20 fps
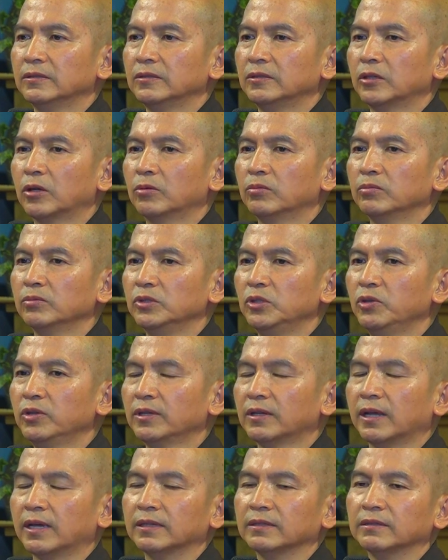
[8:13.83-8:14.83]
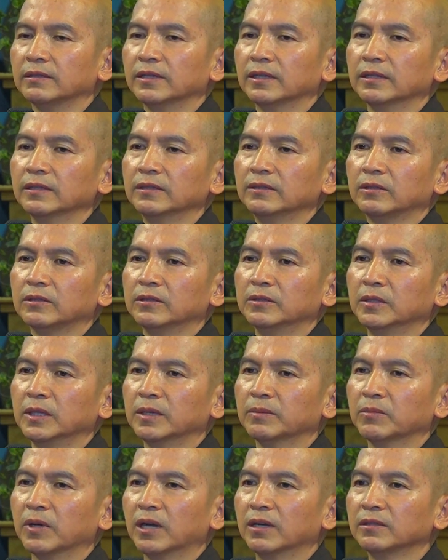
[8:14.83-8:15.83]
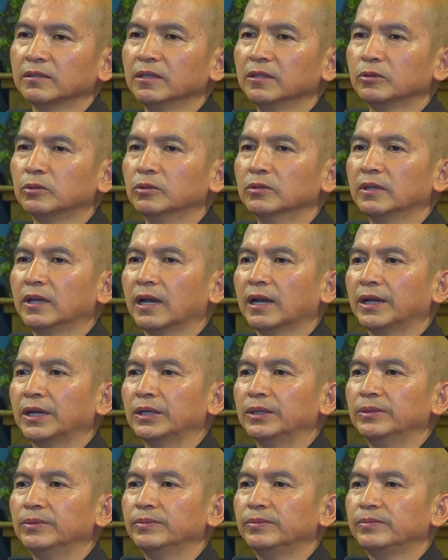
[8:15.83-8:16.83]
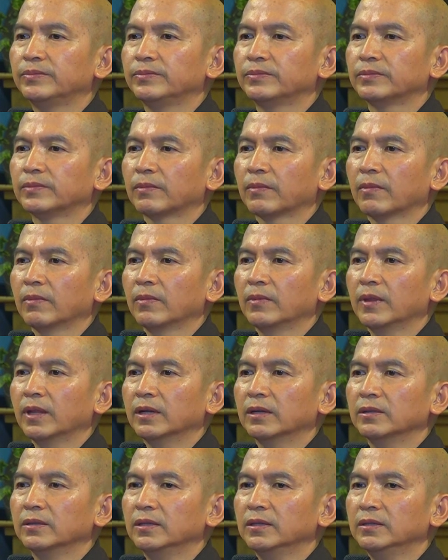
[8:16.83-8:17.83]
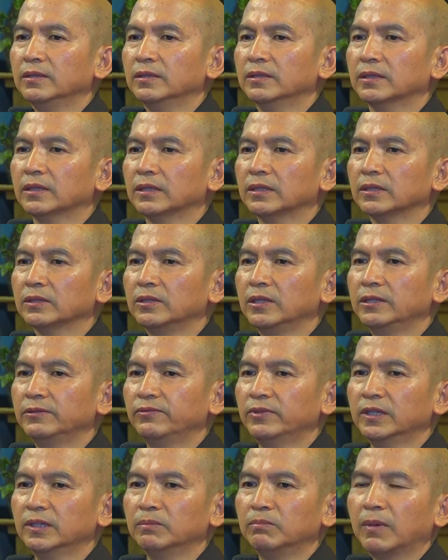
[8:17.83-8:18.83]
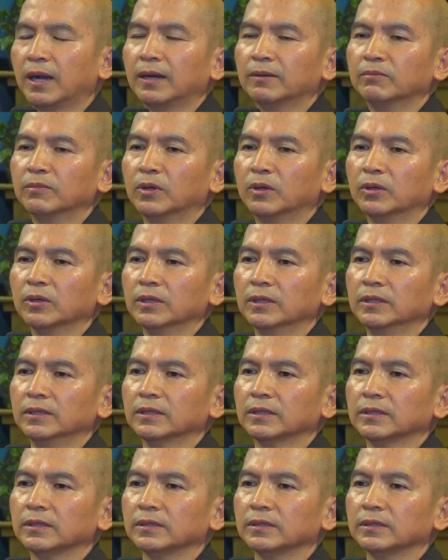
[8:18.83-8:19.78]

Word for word: trong duyên lành để tưởng niệm ân đức của Ngài thì Thiên Phước mạo muội